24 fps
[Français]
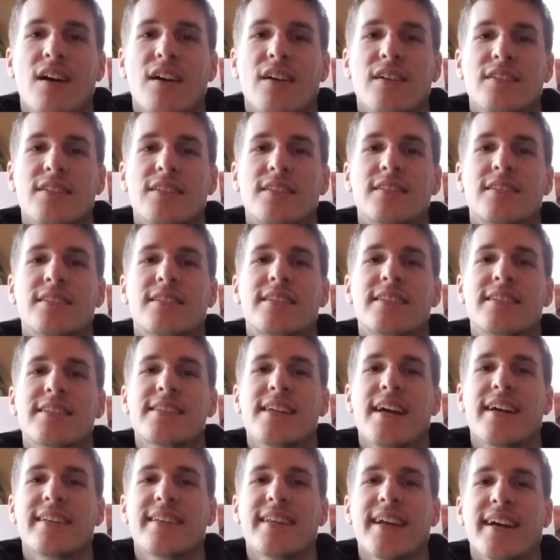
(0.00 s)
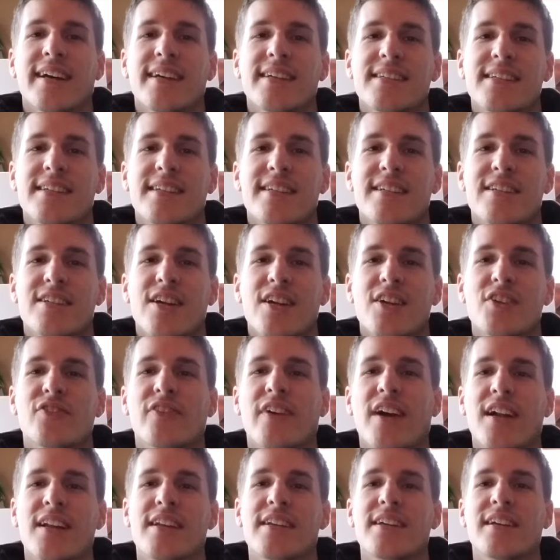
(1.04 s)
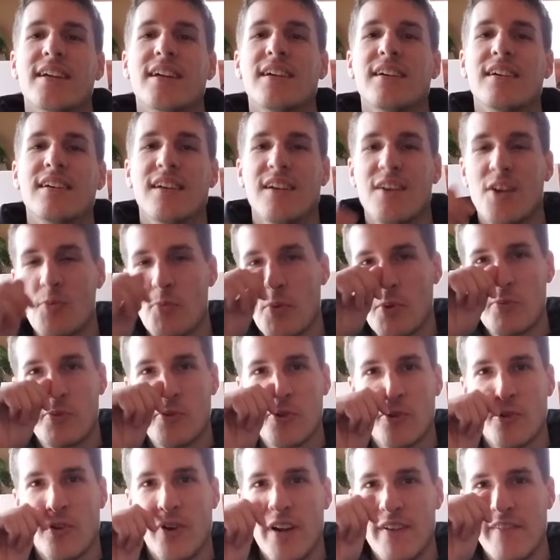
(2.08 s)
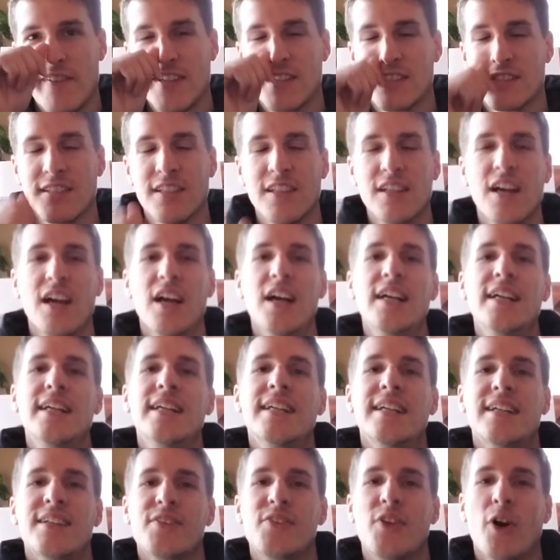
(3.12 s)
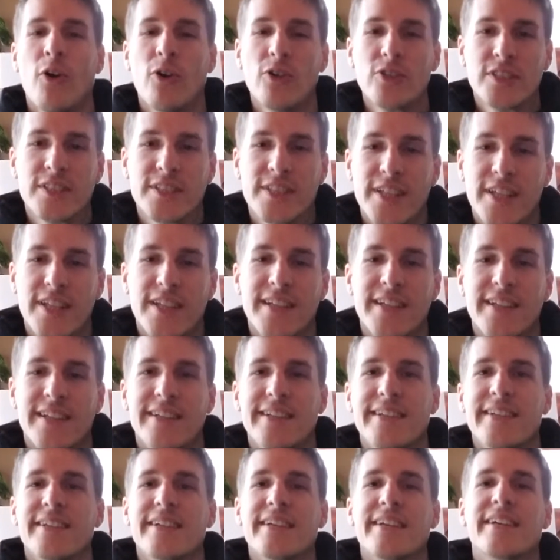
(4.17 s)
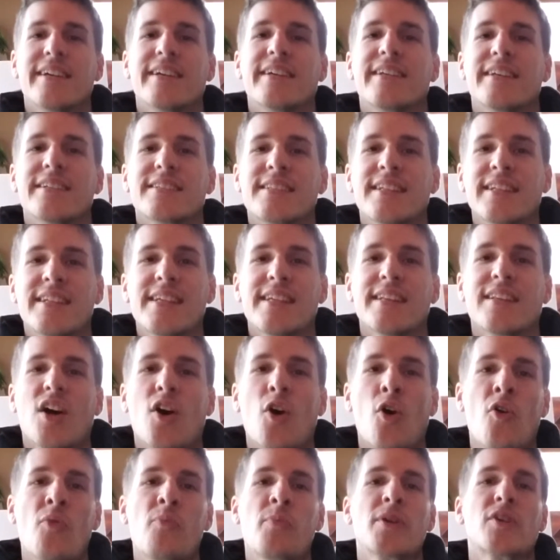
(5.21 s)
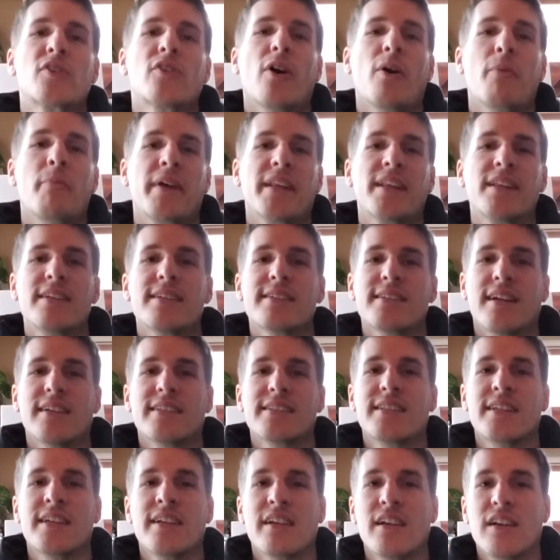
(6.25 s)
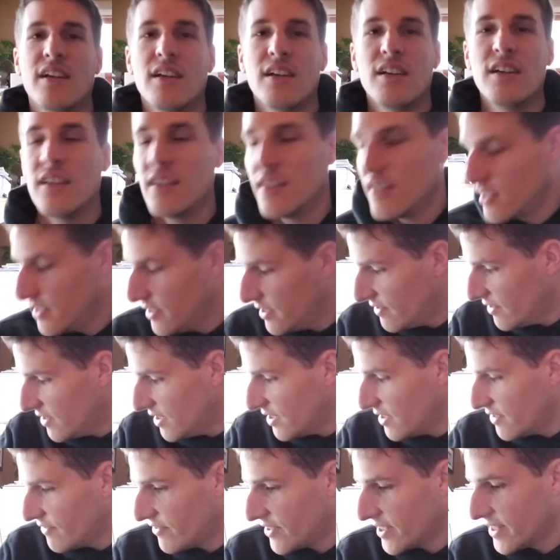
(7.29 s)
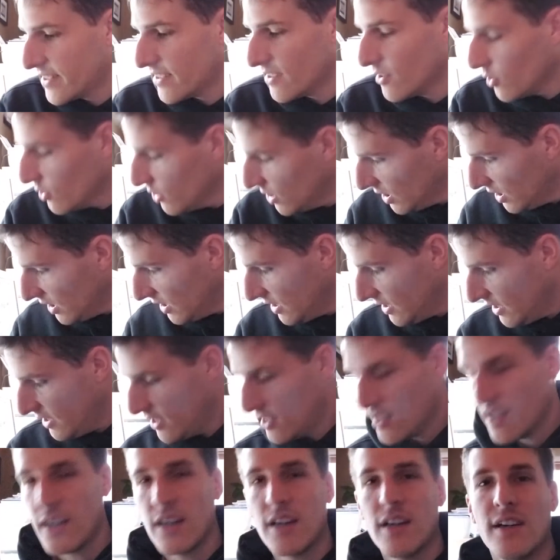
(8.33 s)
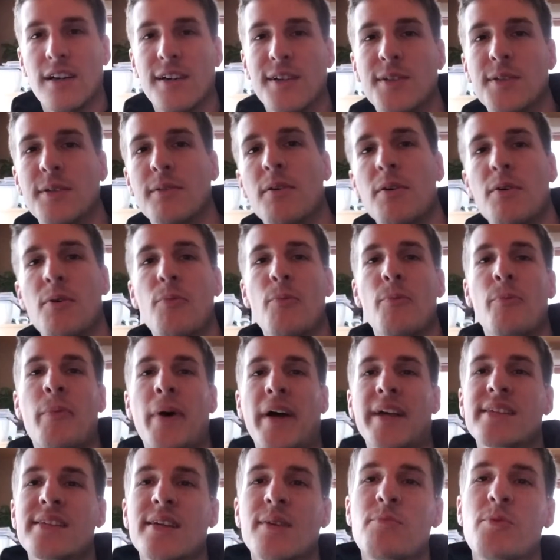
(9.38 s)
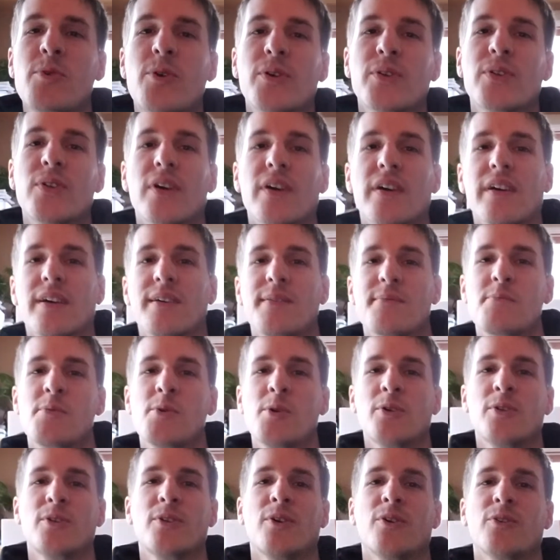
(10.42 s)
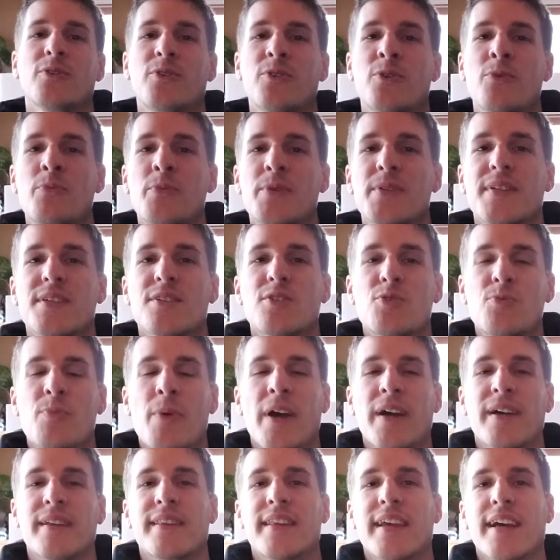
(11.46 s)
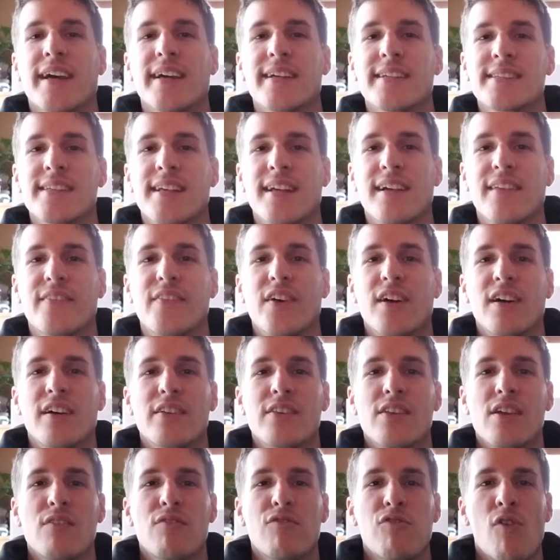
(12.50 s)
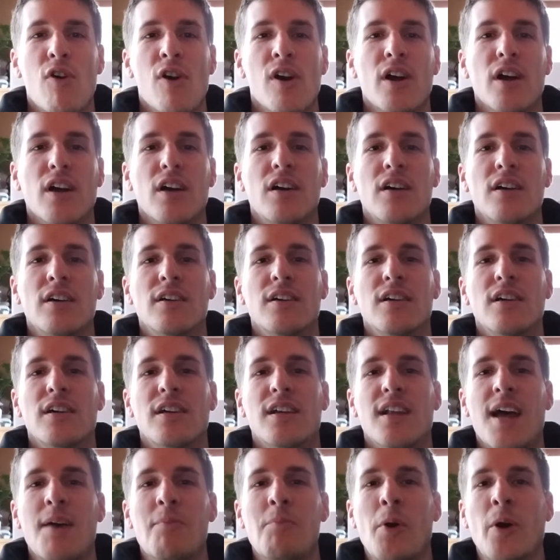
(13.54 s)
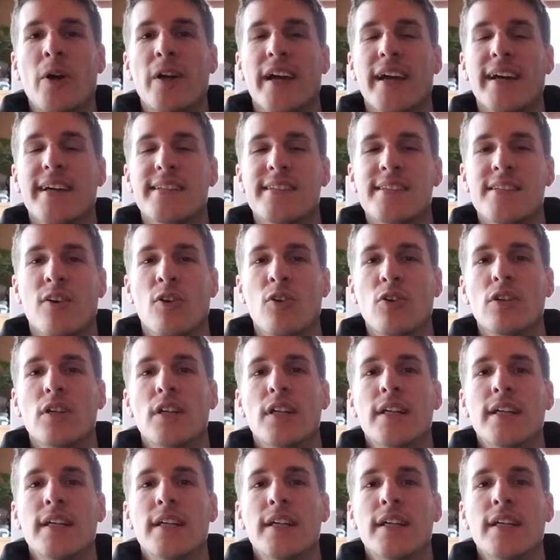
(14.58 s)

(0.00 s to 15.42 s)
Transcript: si, ça intéresse les gens, je vais aller euh, un peu plus loin avec ça. Donc, il y a ça qui est drôle, puis je remets les anciens, les, vidéos, parce qu'il y a beaucoup de, beaucoup de contenu, puis c'est super intéressant de, voir la progression.